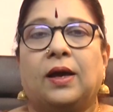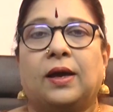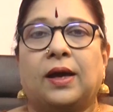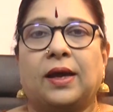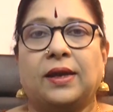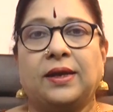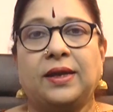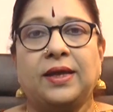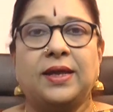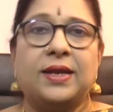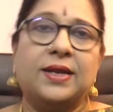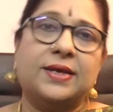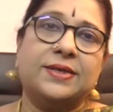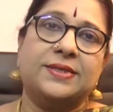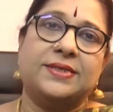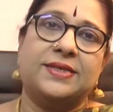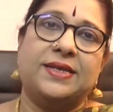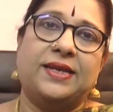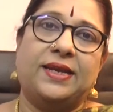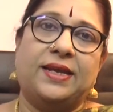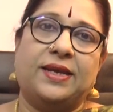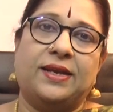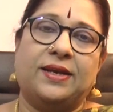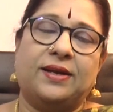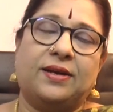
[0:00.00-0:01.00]

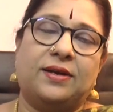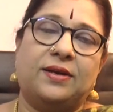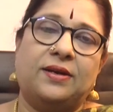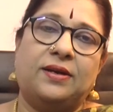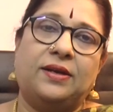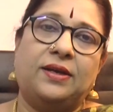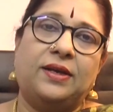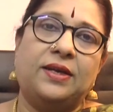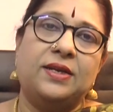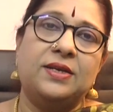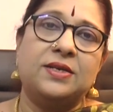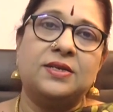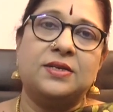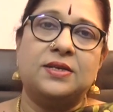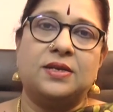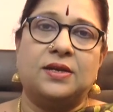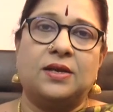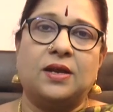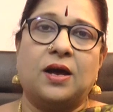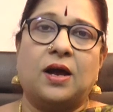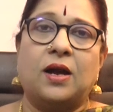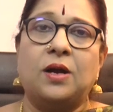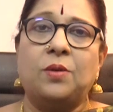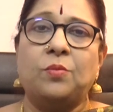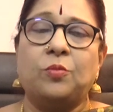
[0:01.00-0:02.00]
கன்னிராசி நேயர்கள் இன்று
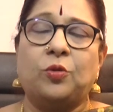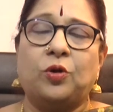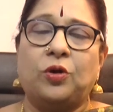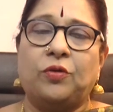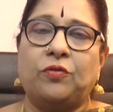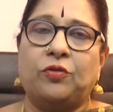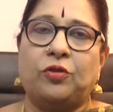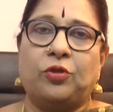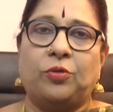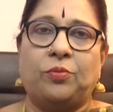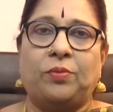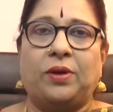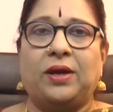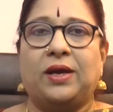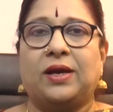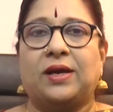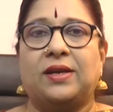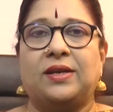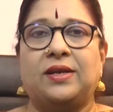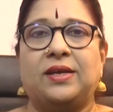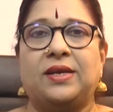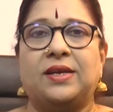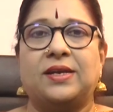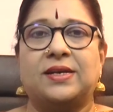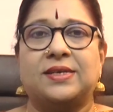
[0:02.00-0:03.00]
நாள் முழுவதுமே
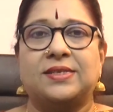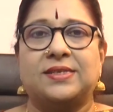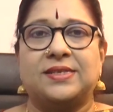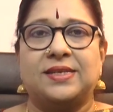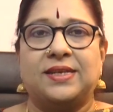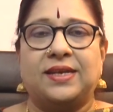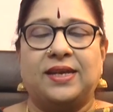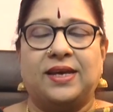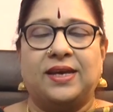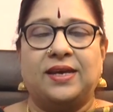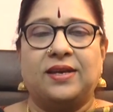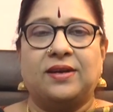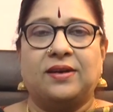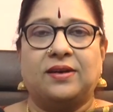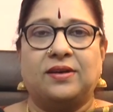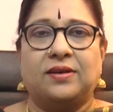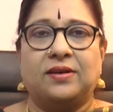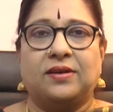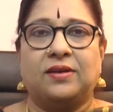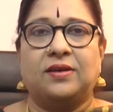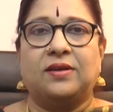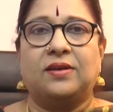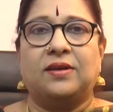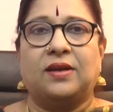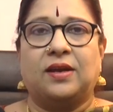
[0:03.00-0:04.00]
கன்னிராசி
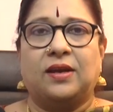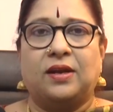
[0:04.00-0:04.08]
நேயர்களுக்கு